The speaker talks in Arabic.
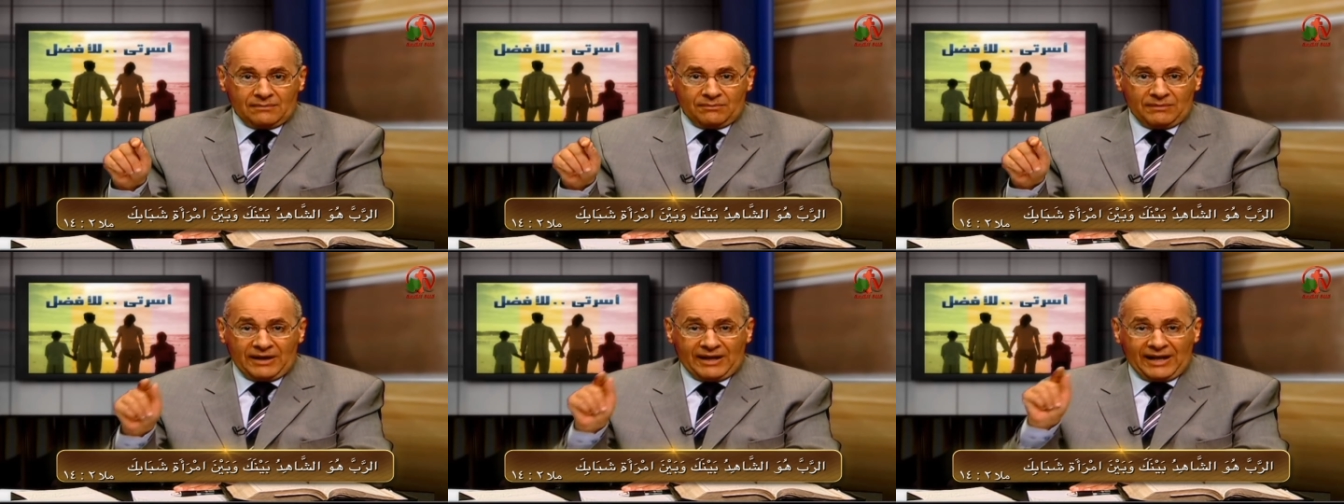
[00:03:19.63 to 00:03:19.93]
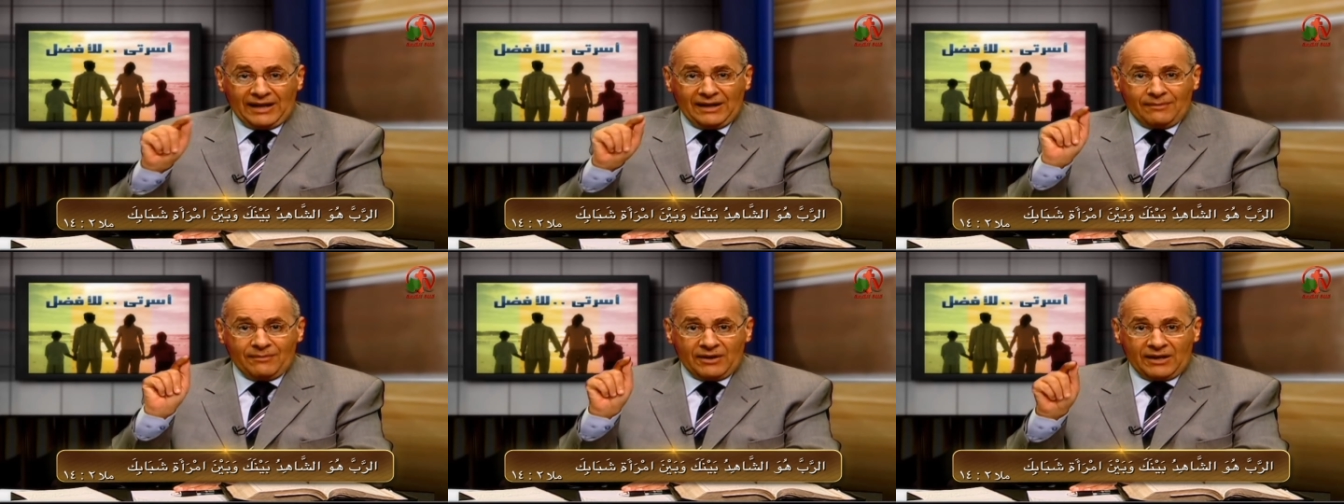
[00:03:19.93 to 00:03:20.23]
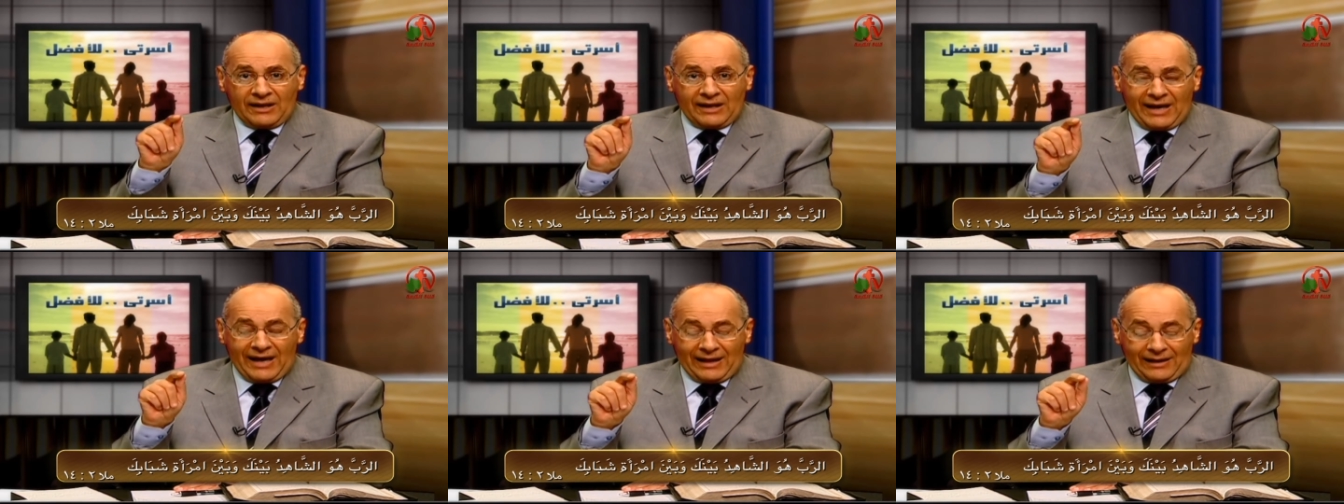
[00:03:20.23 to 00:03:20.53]
بيكلم
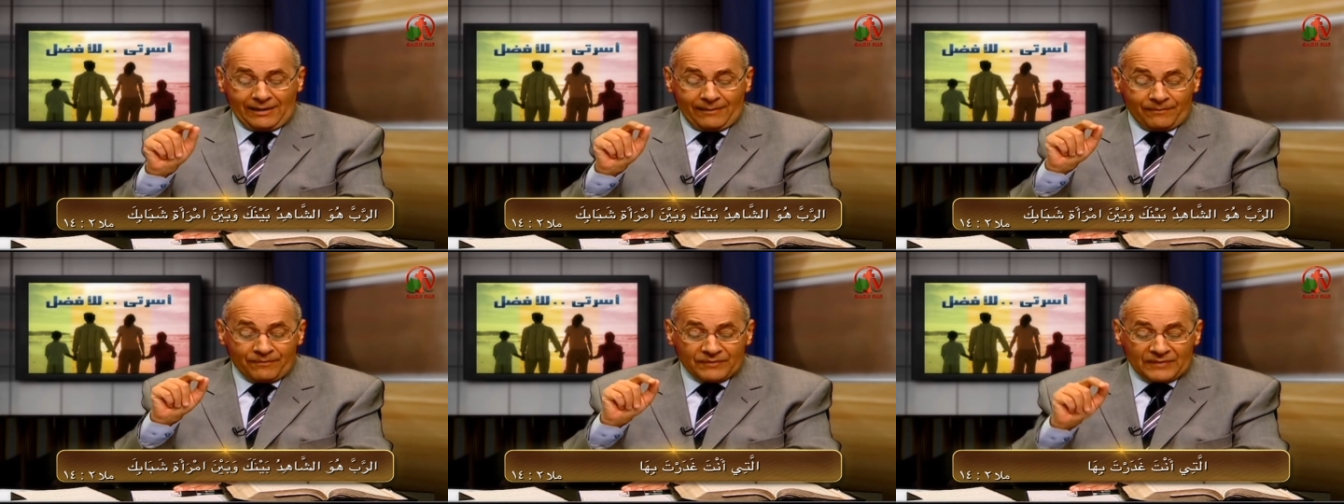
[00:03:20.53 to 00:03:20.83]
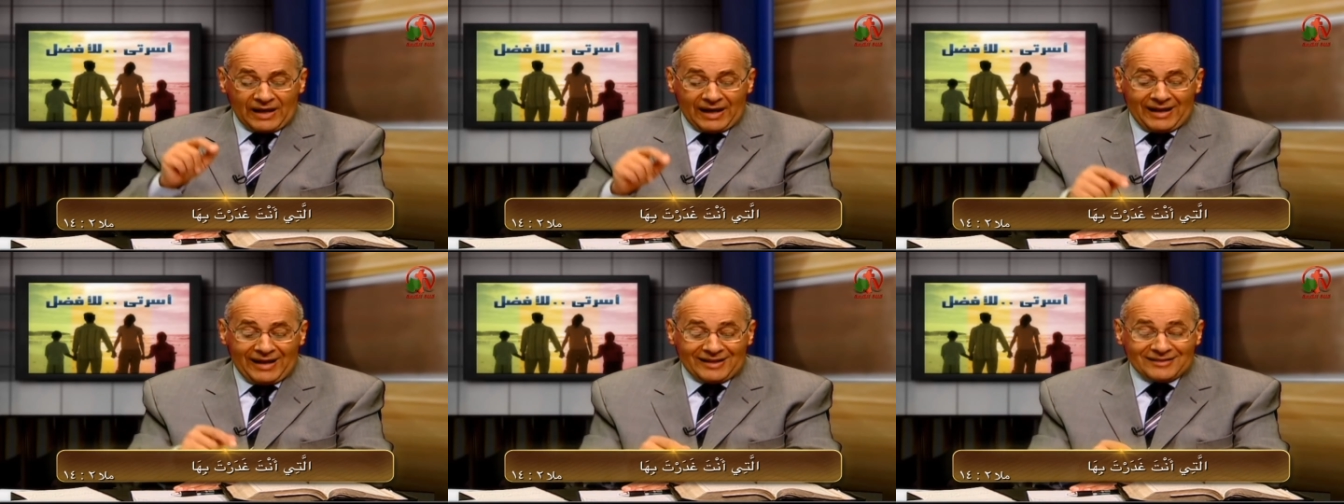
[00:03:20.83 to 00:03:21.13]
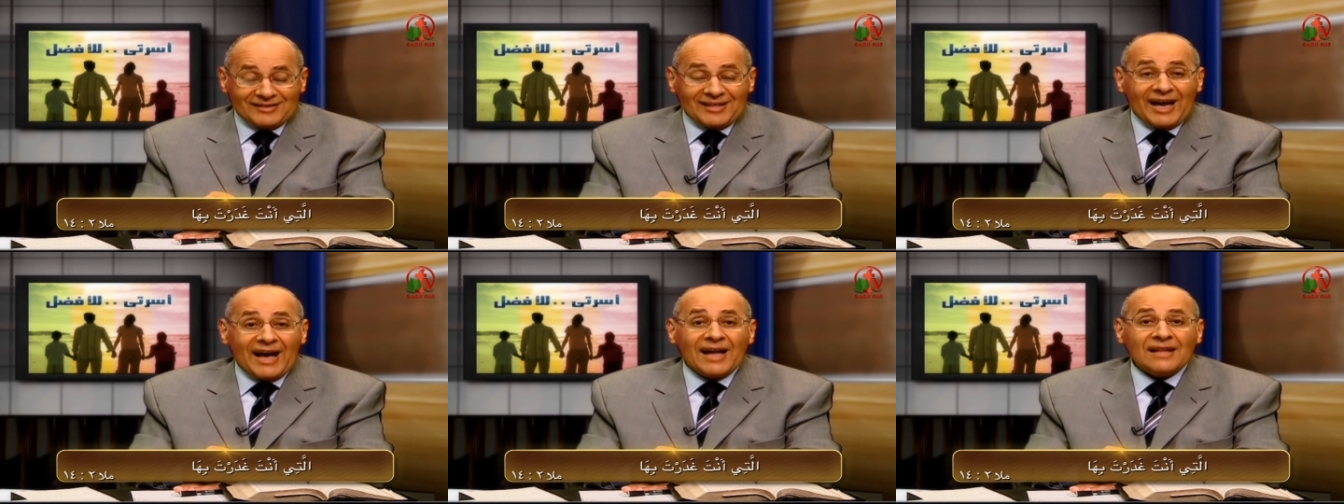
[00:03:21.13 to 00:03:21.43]
الرجال
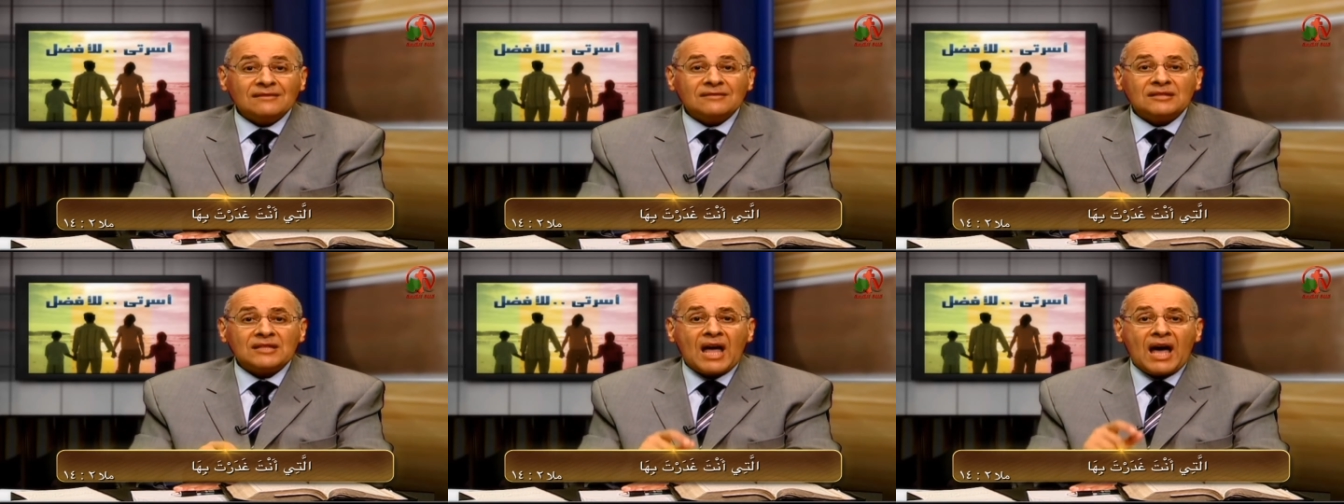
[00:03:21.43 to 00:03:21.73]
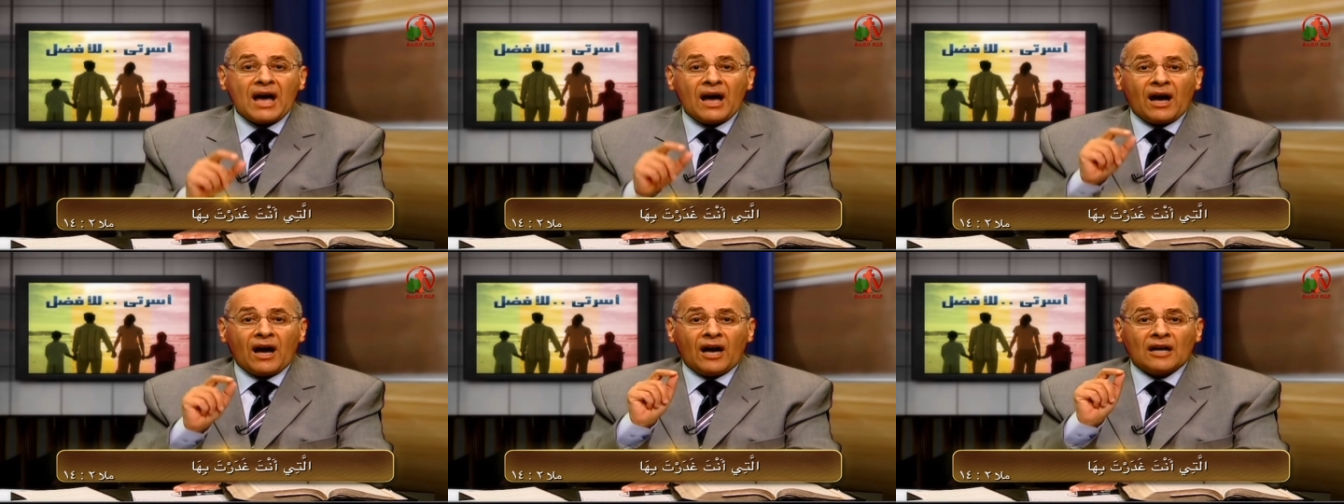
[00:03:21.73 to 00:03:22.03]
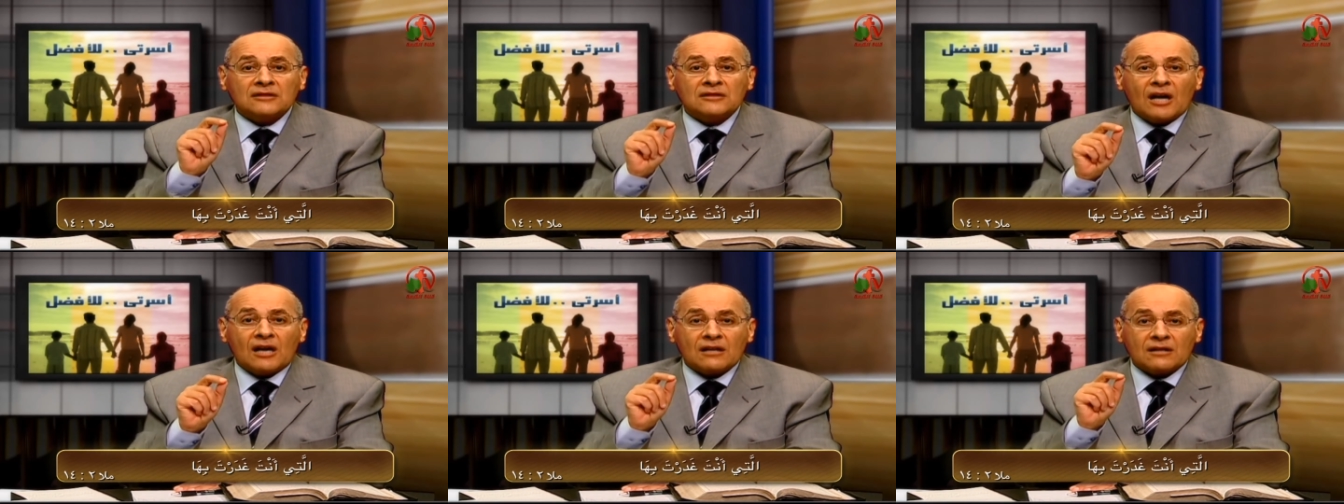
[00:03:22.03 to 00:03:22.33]
التي أنت
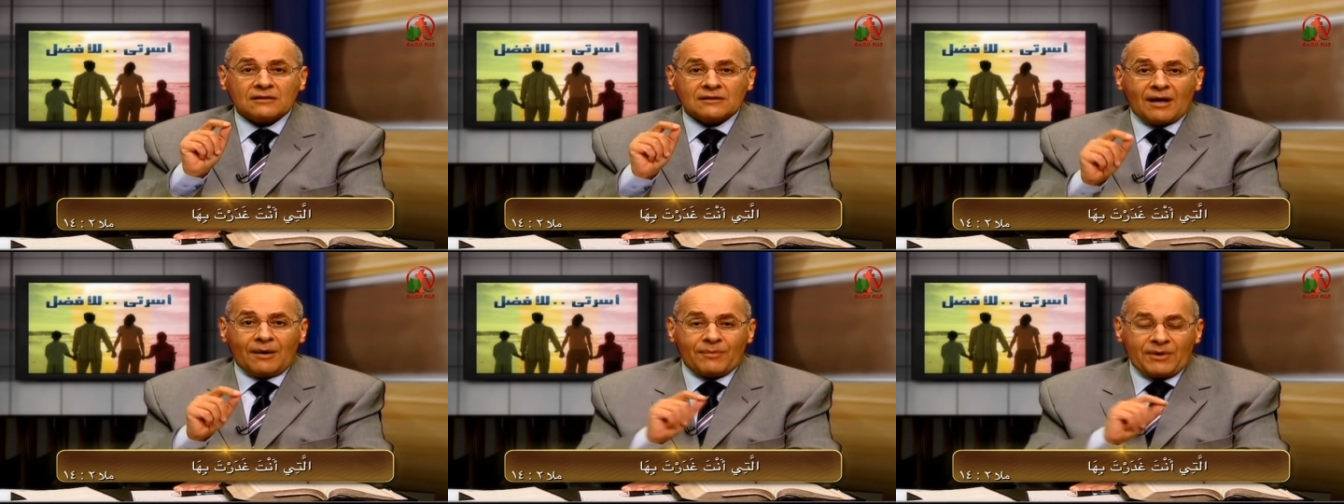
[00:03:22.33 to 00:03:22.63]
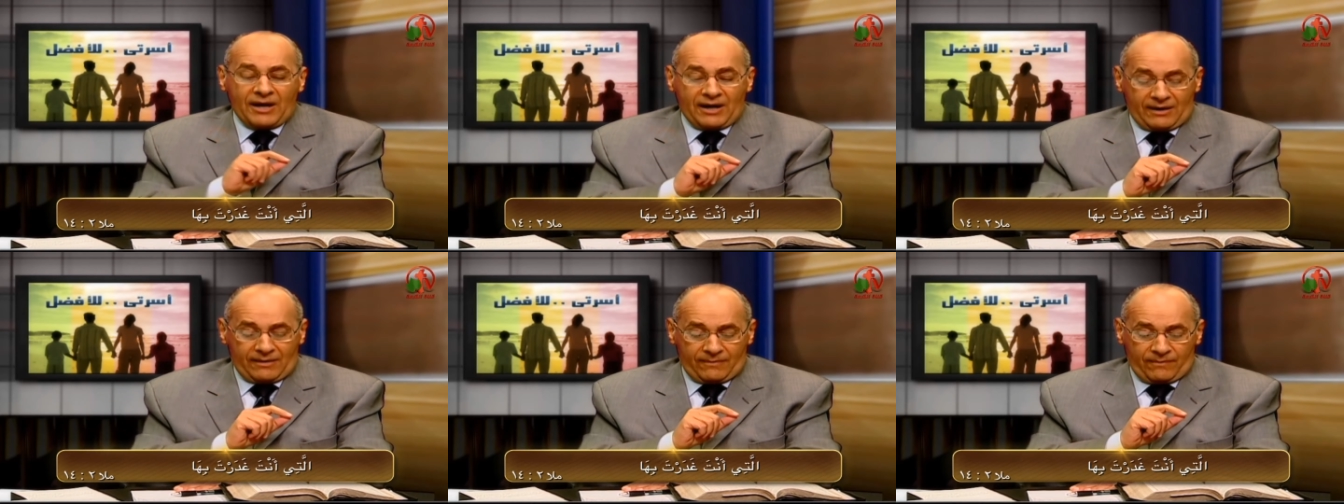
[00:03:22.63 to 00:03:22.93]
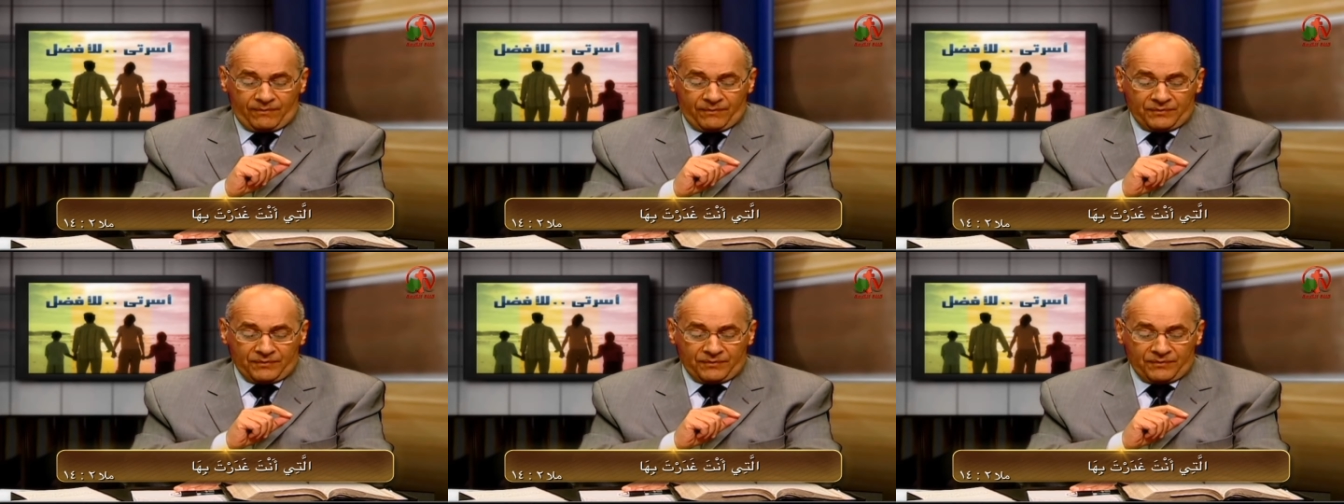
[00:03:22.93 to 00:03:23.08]
غدرت بها